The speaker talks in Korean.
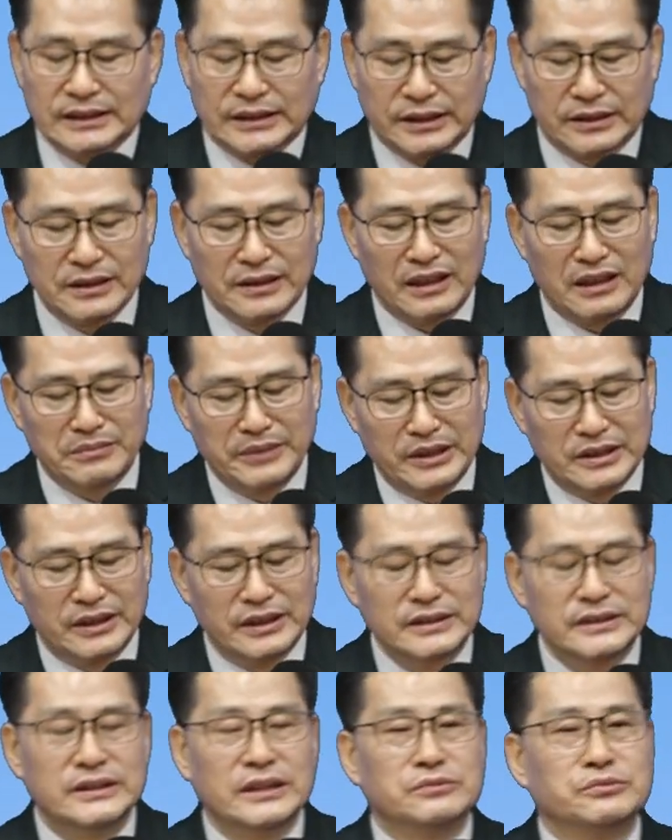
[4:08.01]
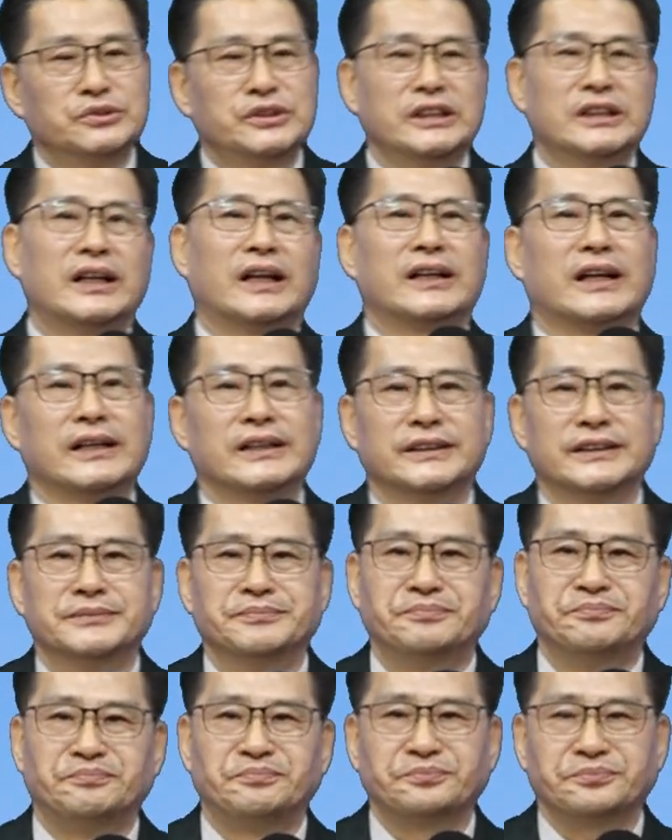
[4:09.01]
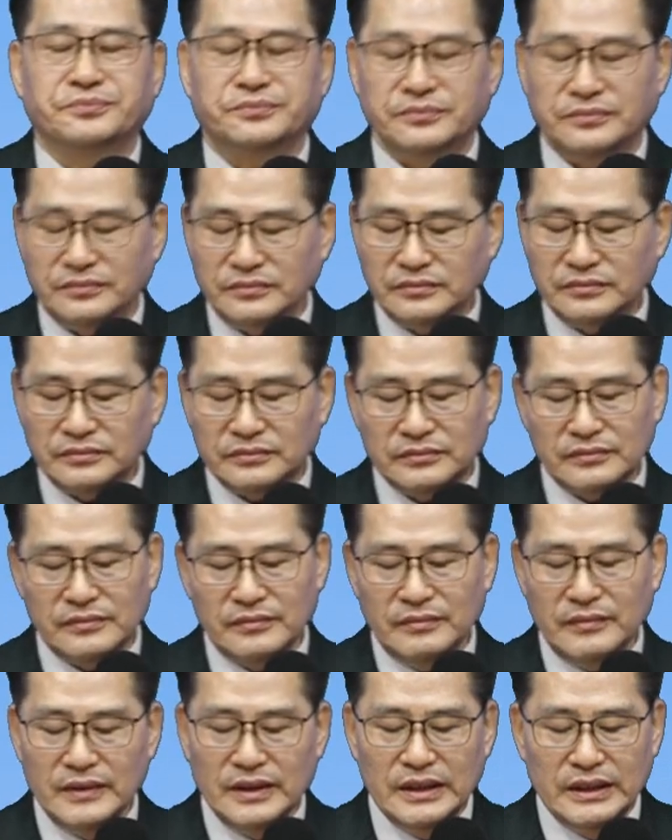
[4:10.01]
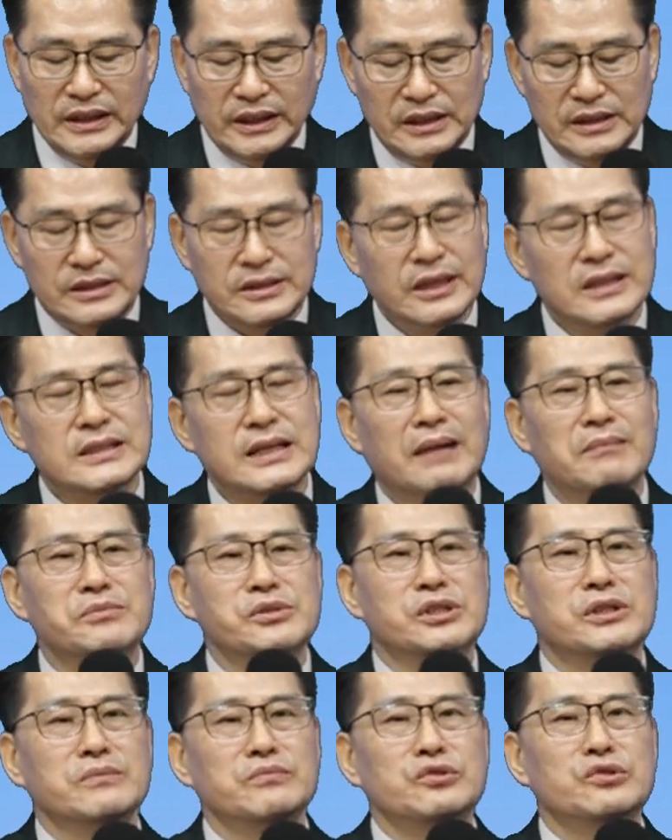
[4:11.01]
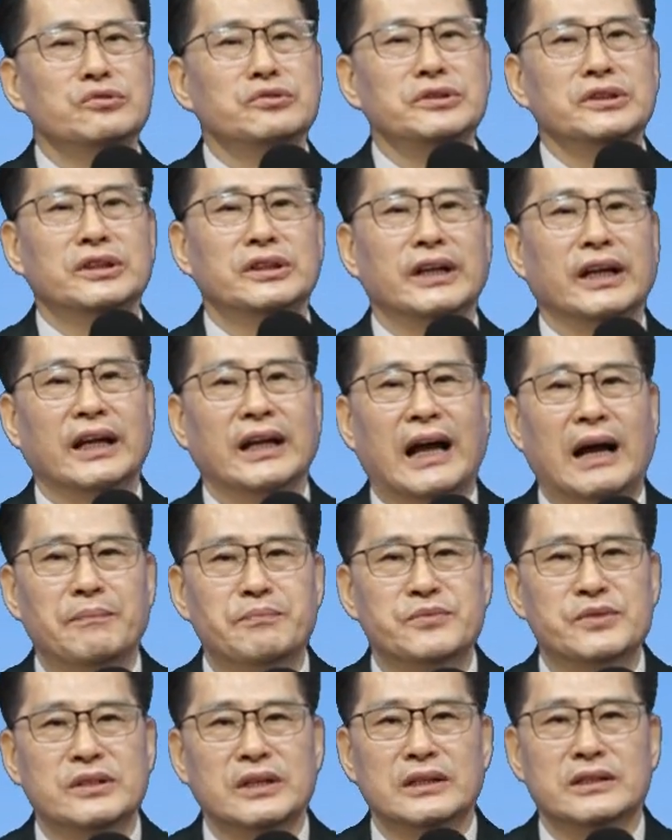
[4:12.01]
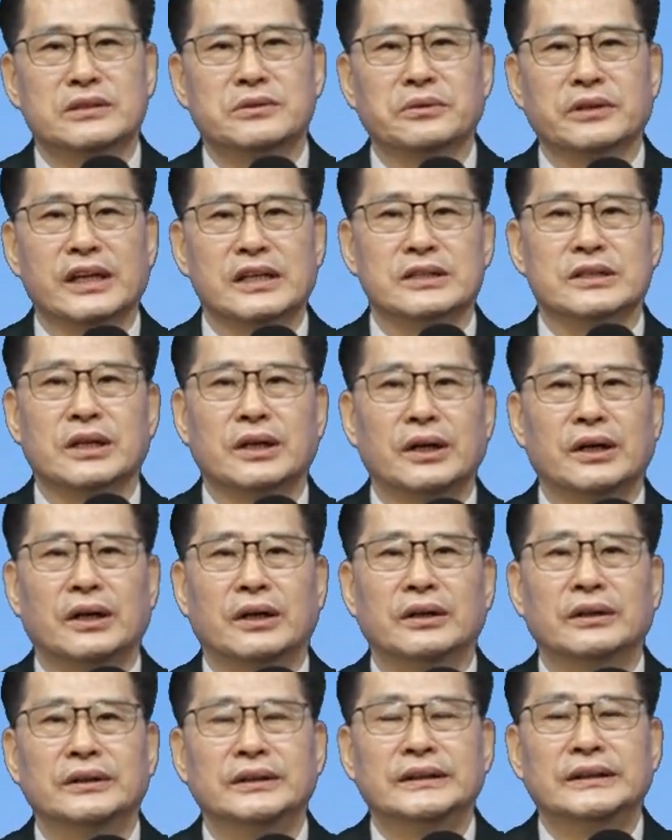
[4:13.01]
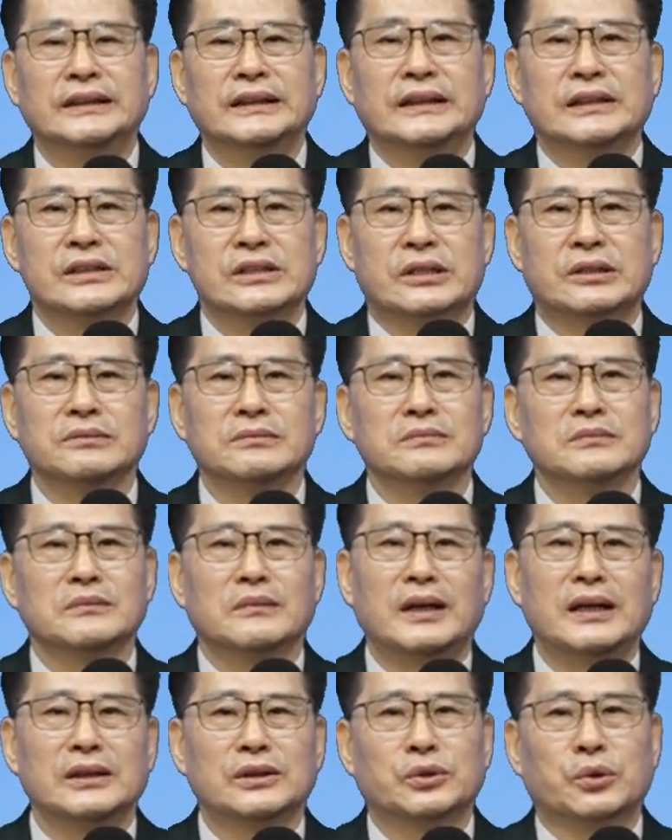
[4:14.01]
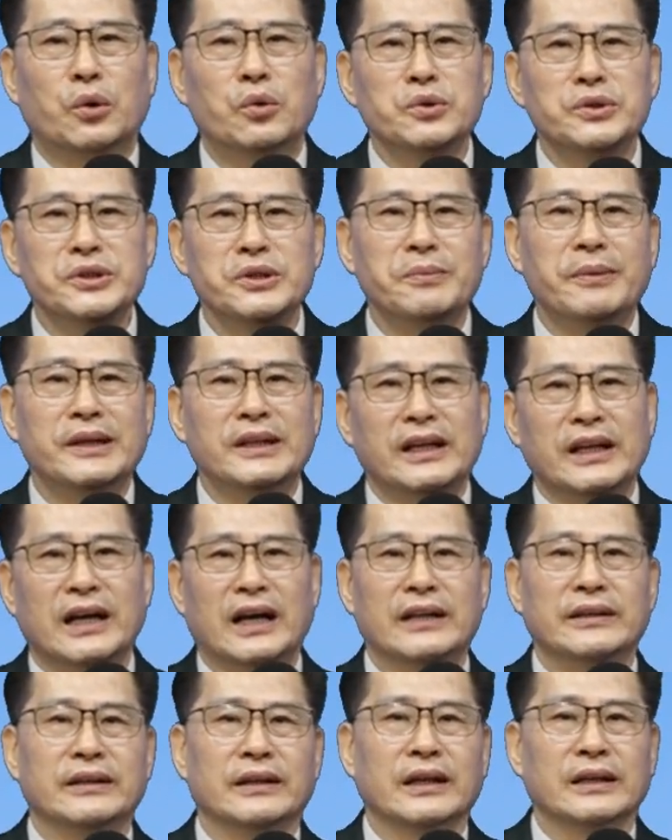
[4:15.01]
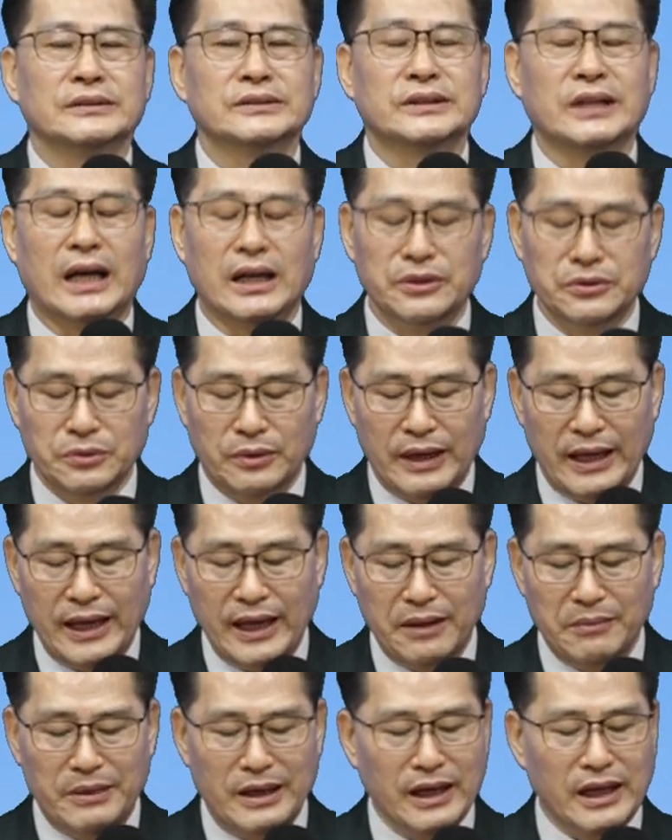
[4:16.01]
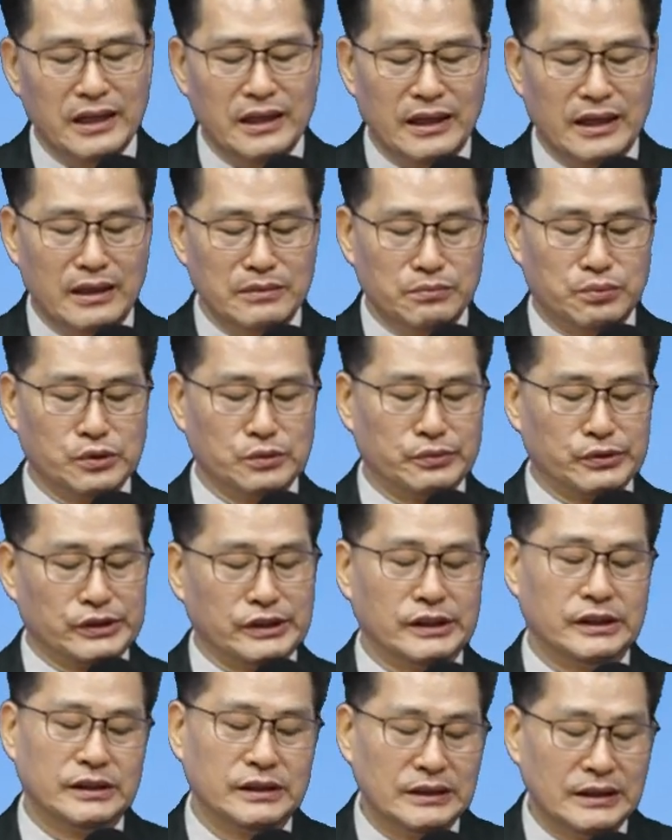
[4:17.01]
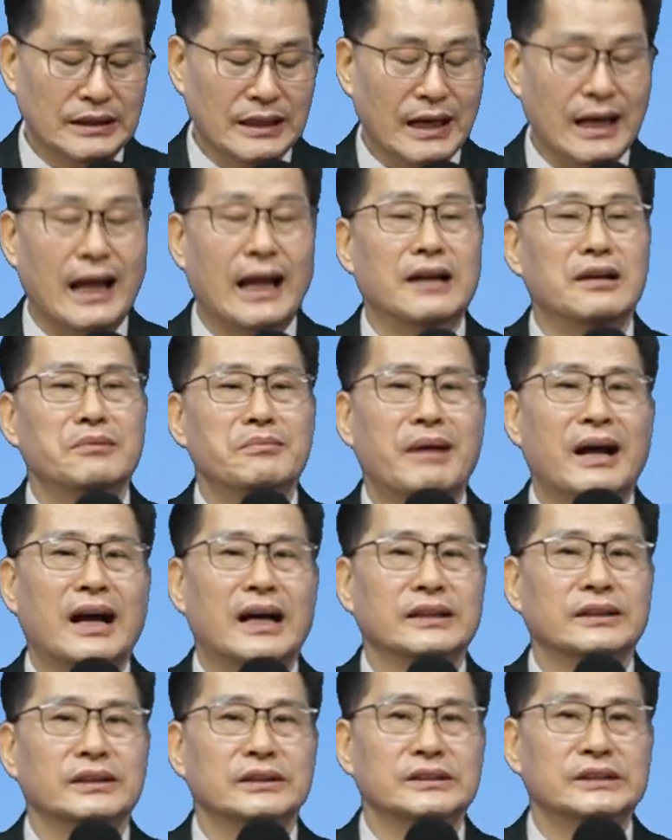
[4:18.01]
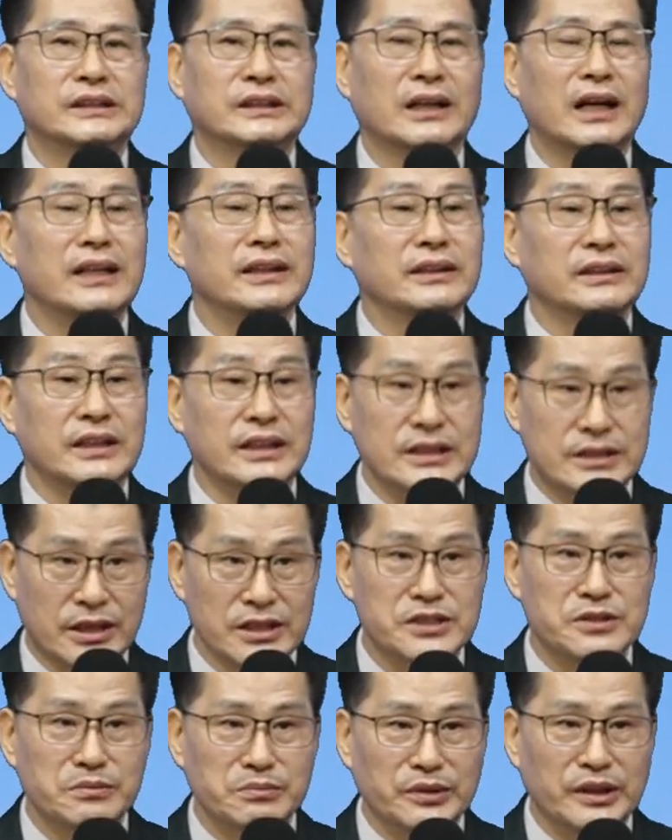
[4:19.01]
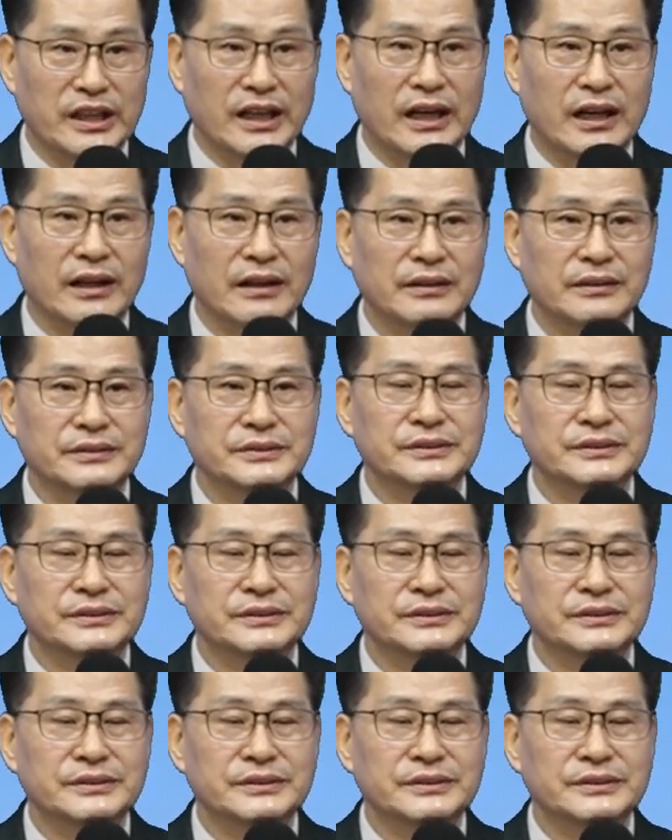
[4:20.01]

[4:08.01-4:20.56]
그런가 하면은 이제 우리나라는 일제 36년의 압제 속에서 정말 독립에 대한 자유와 해방에 대한 부분을 갈망하던 시간들이 있었습니다.